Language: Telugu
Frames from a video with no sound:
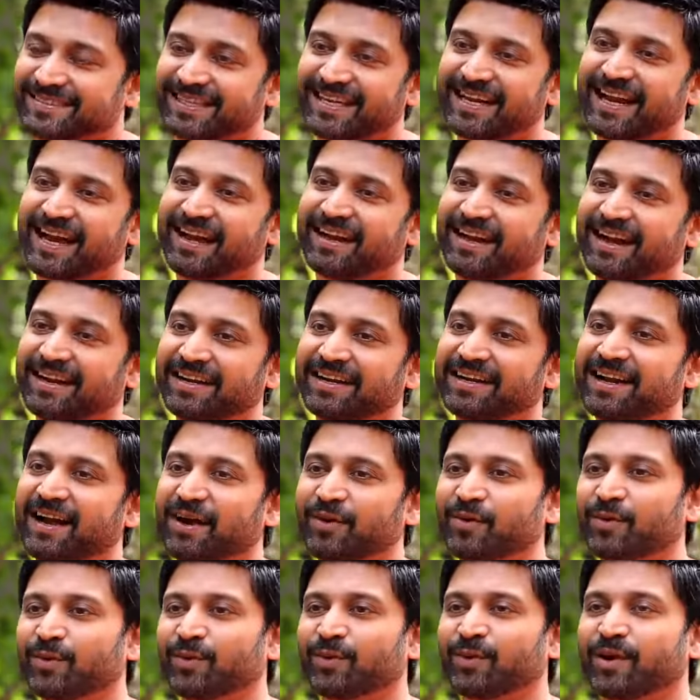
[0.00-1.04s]
నేను అంటే
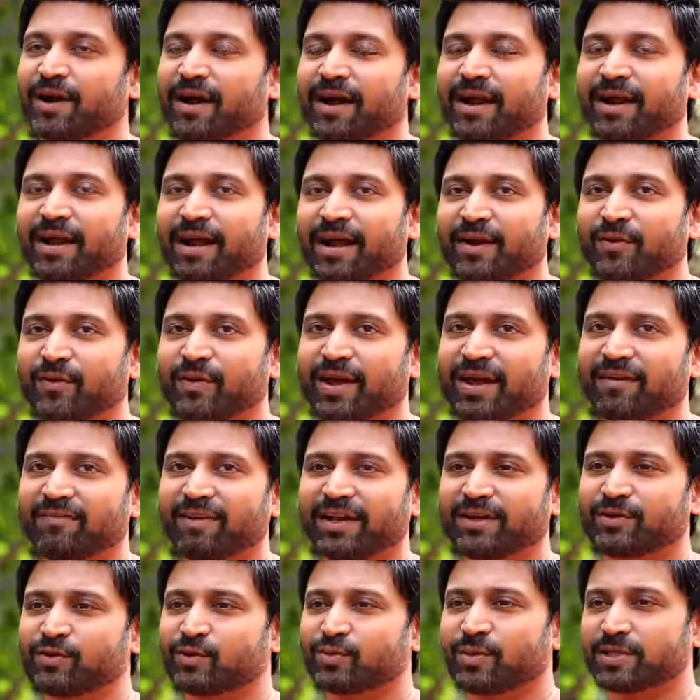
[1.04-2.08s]
నాకు ఐ డోంట్ హ్యావ్
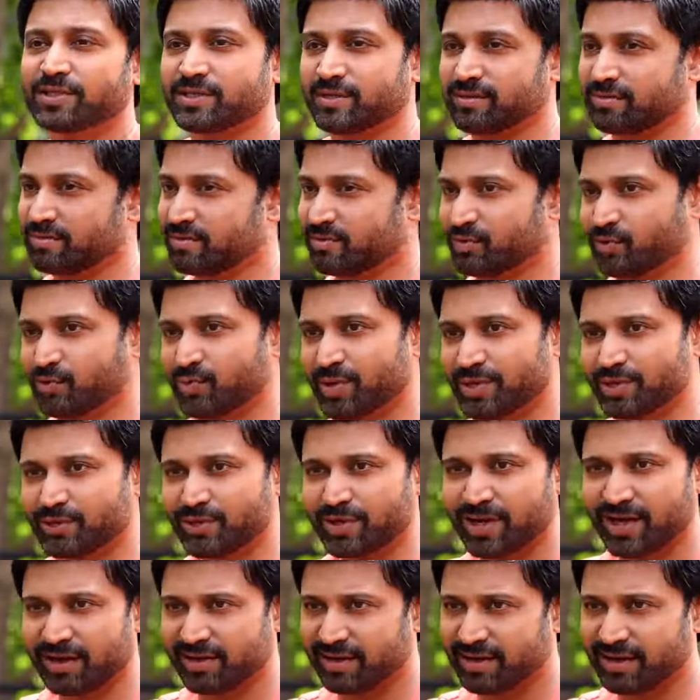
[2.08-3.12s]
లైక్ టూ మచ్ టూ మచ్
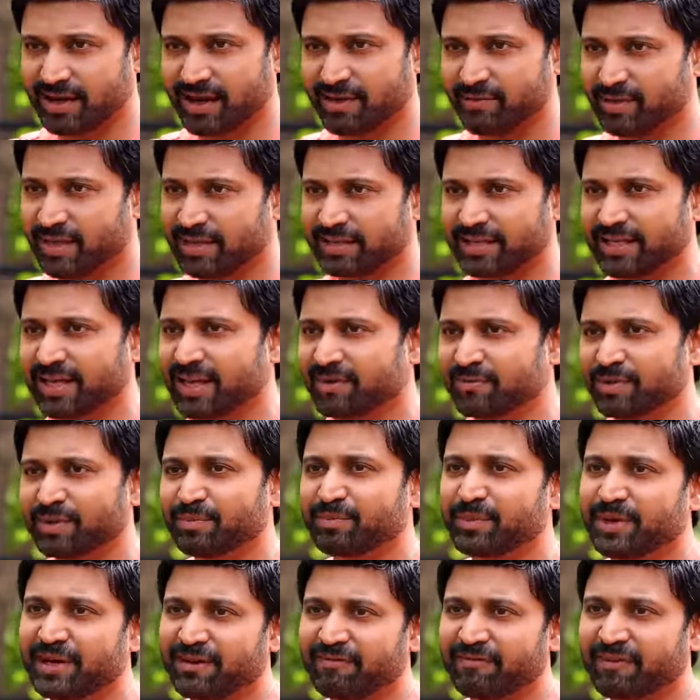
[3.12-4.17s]
నేను ఐ థింక్ ఐ
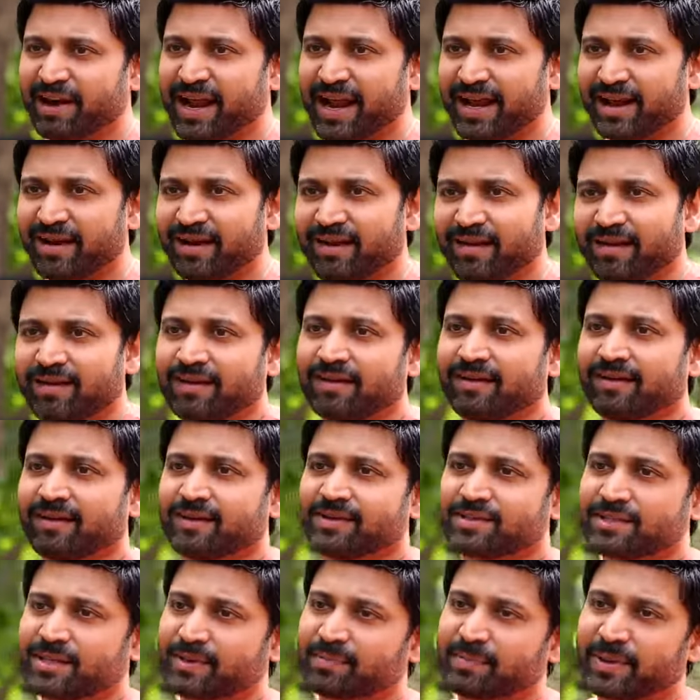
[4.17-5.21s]
బిన్ ప్రిటీ ఫ్రాంక్
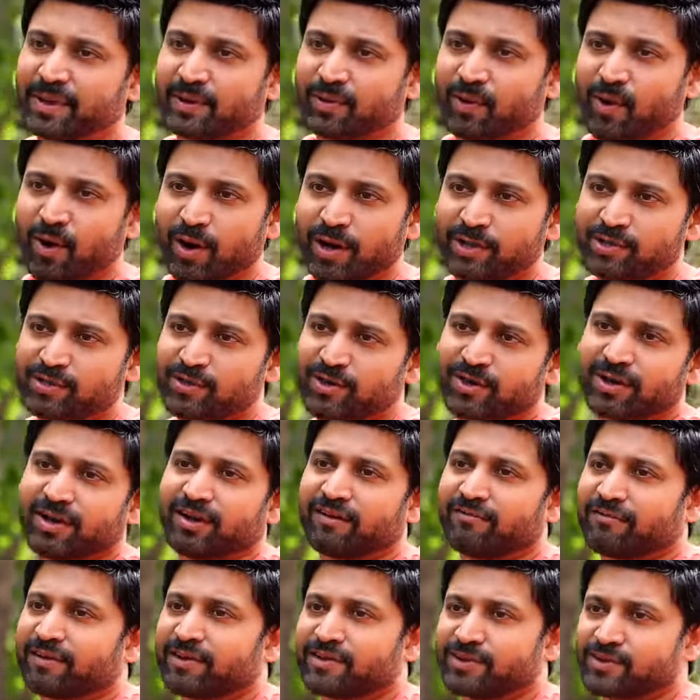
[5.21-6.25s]
చెప్పాను కాలేజ్లో
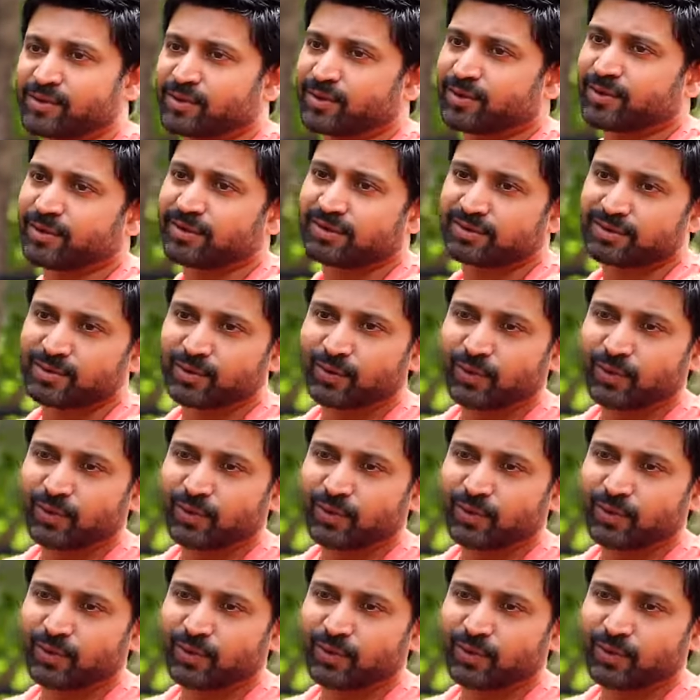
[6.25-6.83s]
గర్ల్ ఫ్రెండ్స్ hmm.